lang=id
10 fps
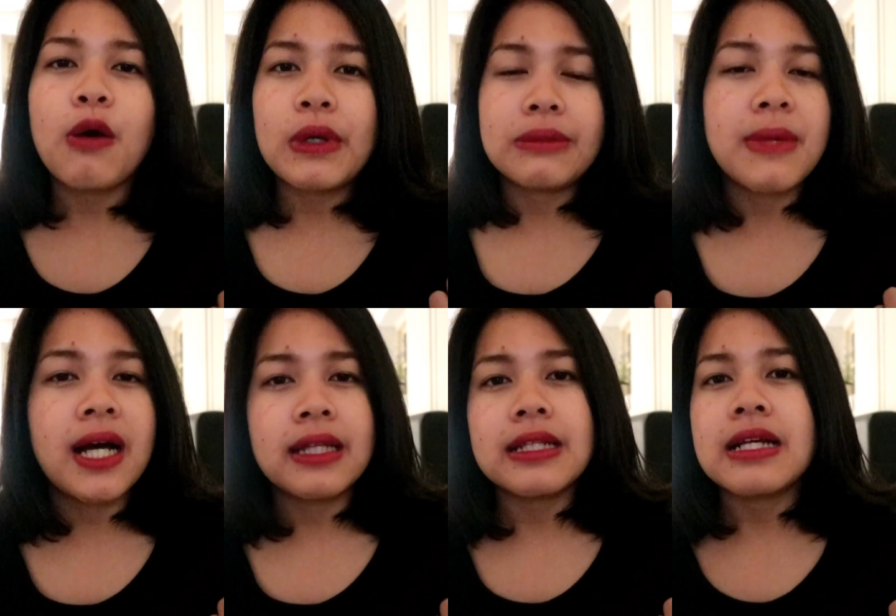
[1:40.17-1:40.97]
awet
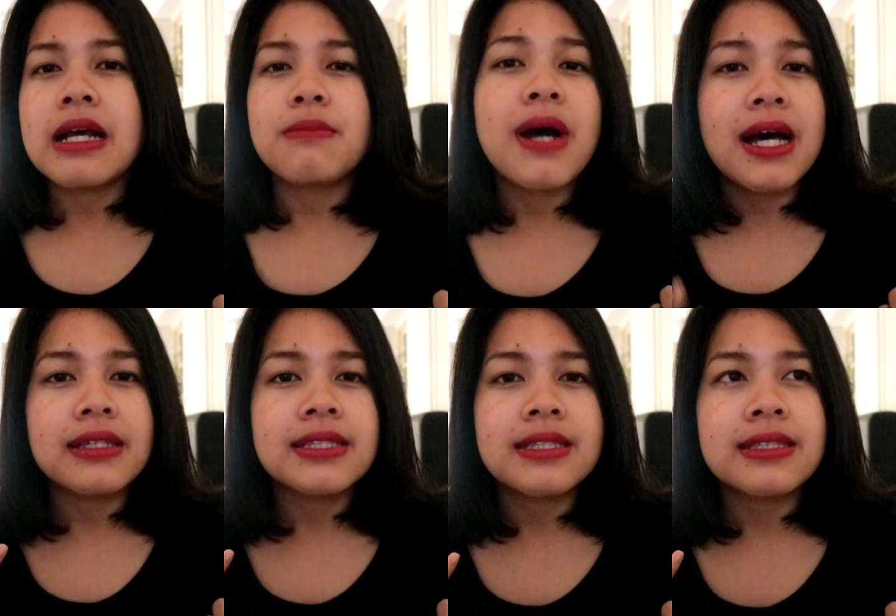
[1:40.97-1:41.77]
banget nggak
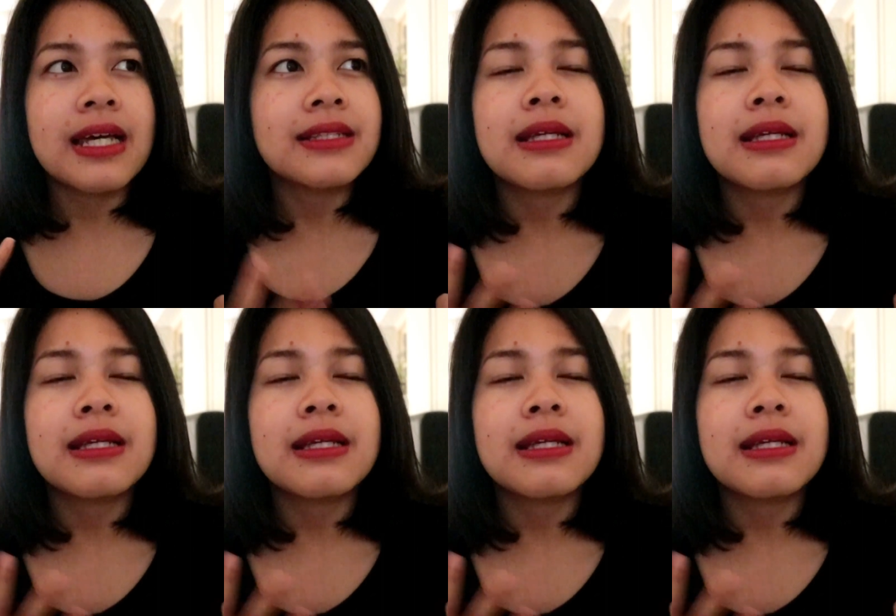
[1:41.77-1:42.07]
basah